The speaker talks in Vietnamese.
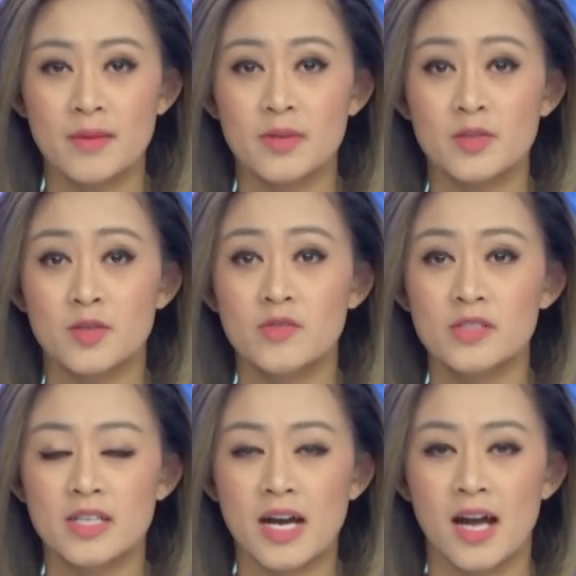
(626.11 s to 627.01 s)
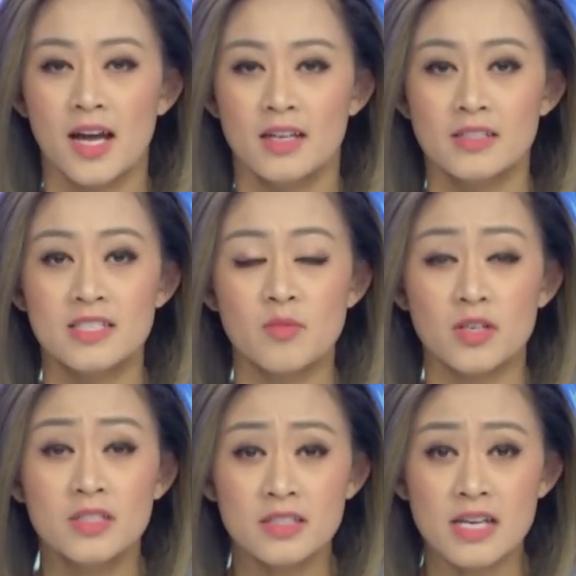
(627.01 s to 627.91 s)
Anh Minh Tú vừa à, đưa ra một
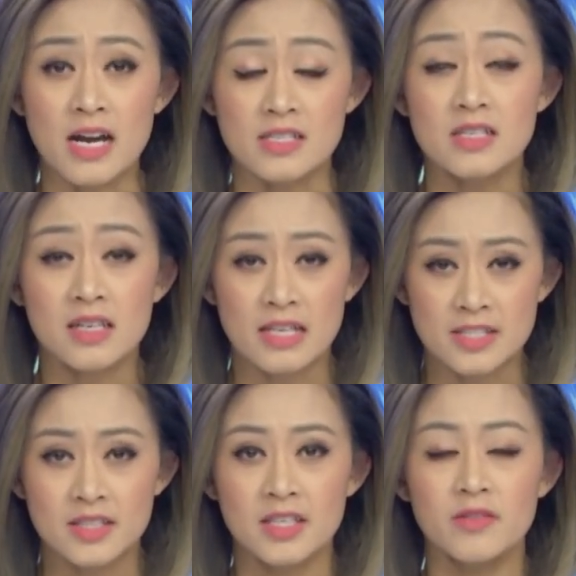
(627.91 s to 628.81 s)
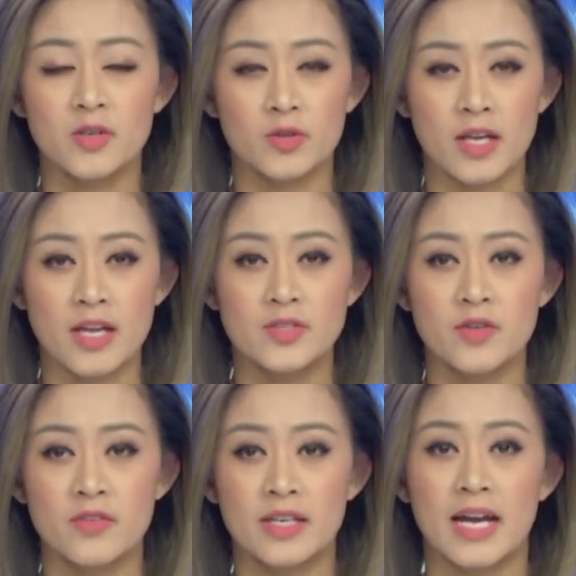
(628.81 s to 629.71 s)
cái hướng dẫn rất là chi tiết và cụ thể
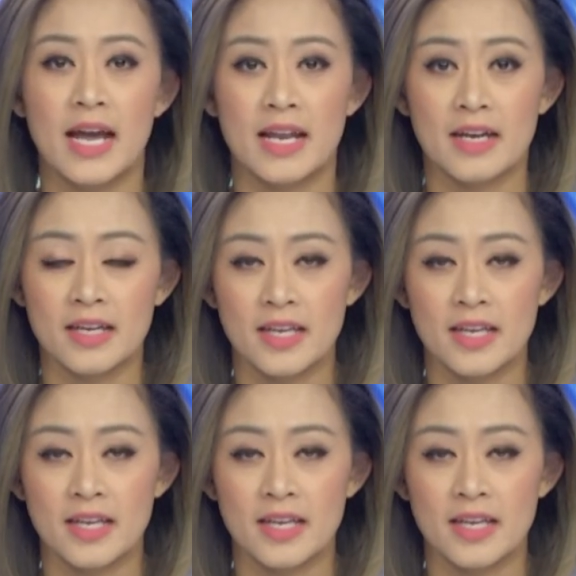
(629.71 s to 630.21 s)
cho việc cài đặt